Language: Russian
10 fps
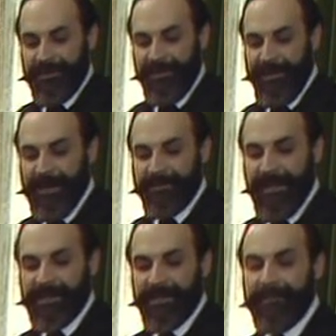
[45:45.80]
этим
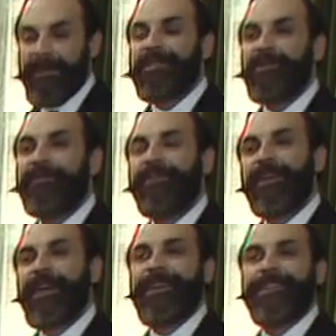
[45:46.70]
ничего не поделаешь,
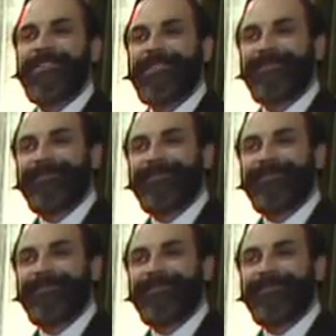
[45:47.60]
Марти. Как